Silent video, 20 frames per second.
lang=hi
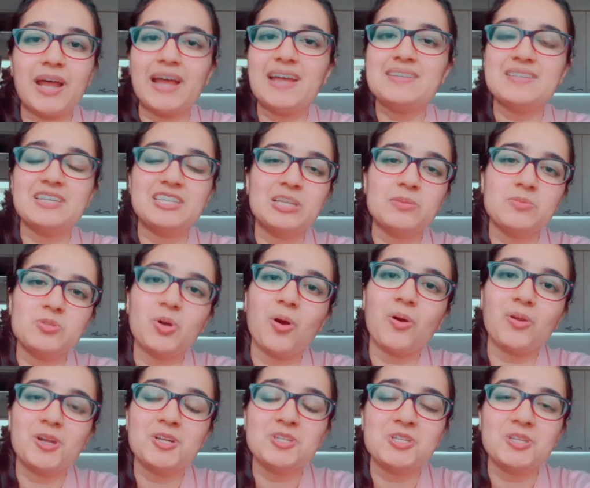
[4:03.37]
प्राइस एकदम
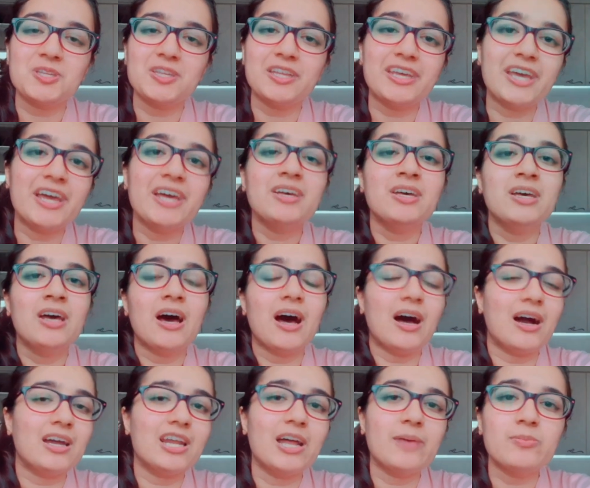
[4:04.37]
चॉकलेट जितनी है
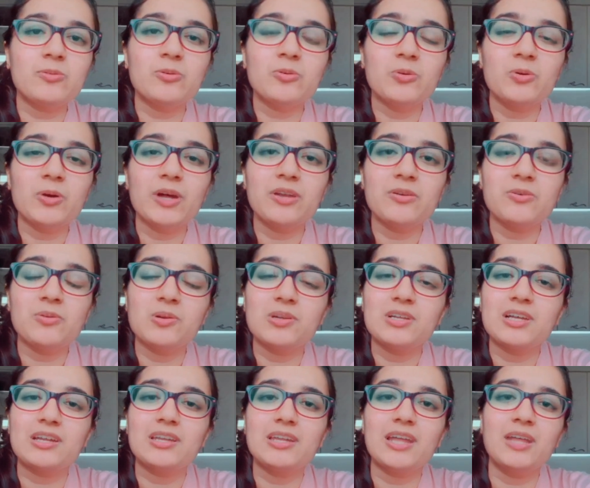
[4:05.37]
अगर आप लोगों को
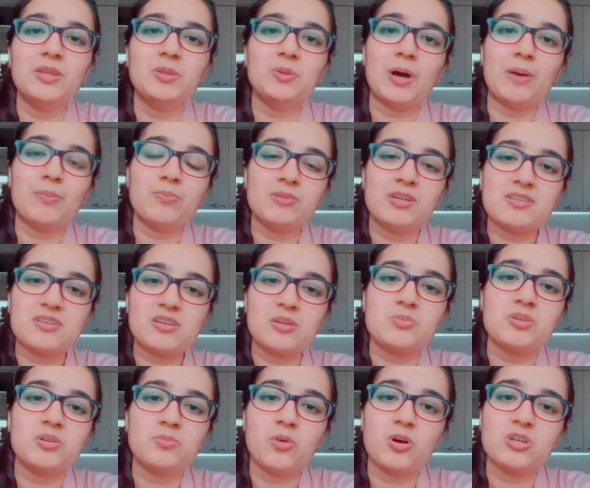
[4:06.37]
एनरोल करना है तो आप
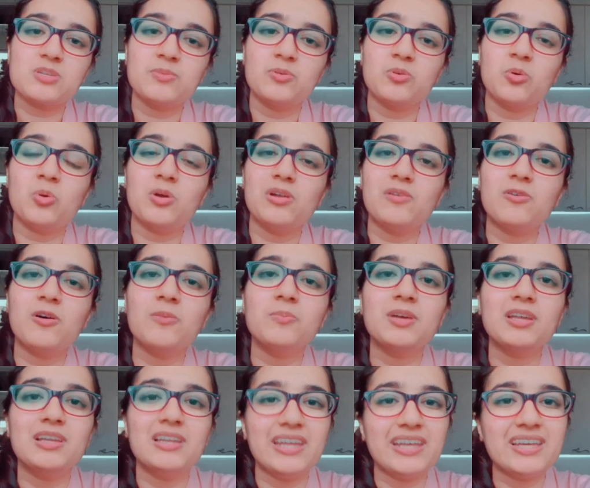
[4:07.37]
डिस्क्रिप्शन बॉक्स में गूगल
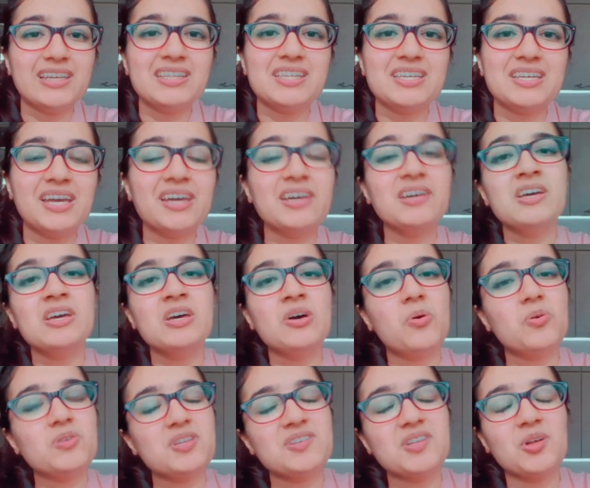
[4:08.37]
फॉर्म की लिंक दिए
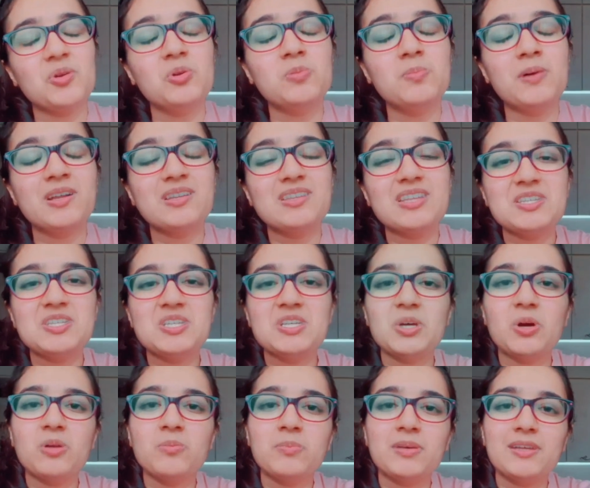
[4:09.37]
उसे ज़रूर भर
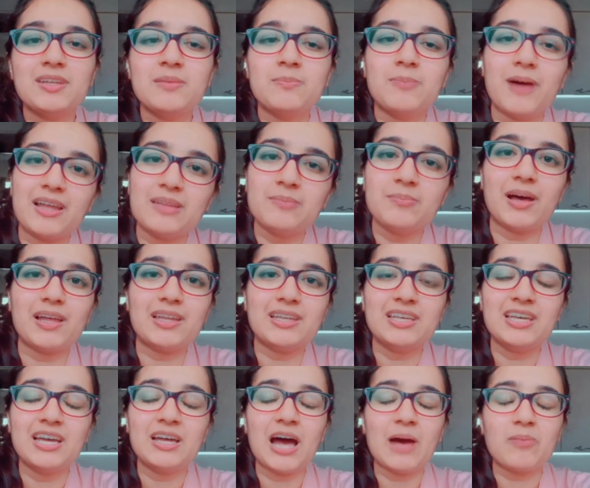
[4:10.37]
दीजिए और मेरी बात
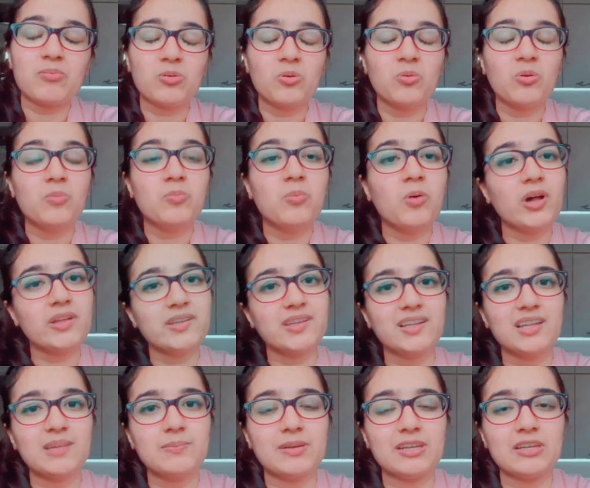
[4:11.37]
मानिए आप लोगों को बहुत
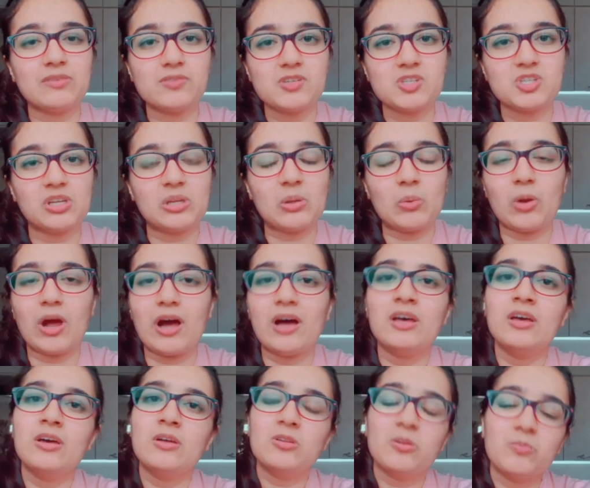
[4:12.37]
ज़्यादा बेनिफिशियल होगा
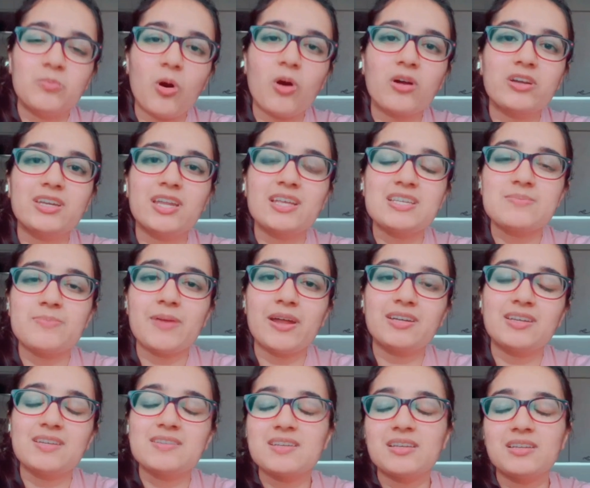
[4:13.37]
तो मॉक टेस्ट
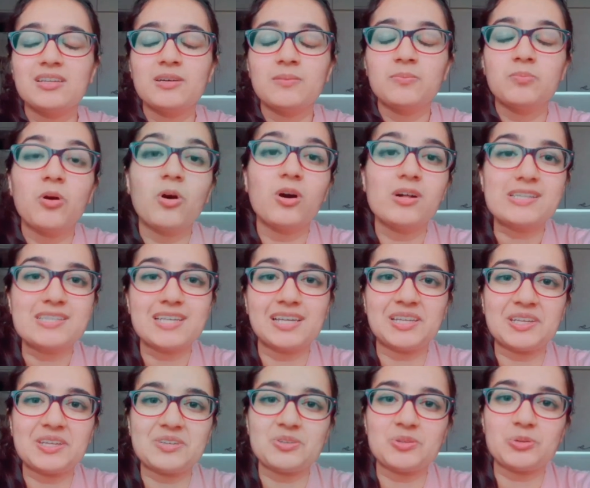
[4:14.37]
प्रैक्टिस करना बहुत
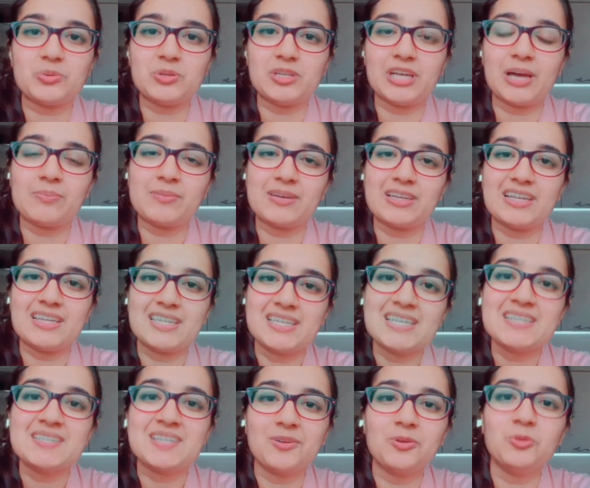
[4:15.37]
ज़्यादा ज़रूरी है आपके लिए
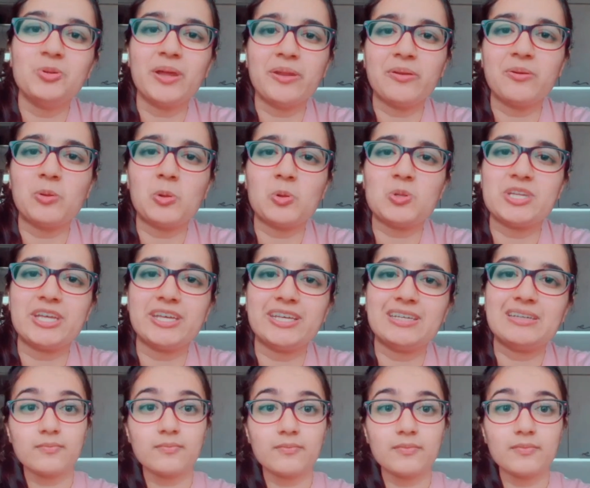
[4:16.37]
ठीक है ज़रूर एनरोल हो जाएगी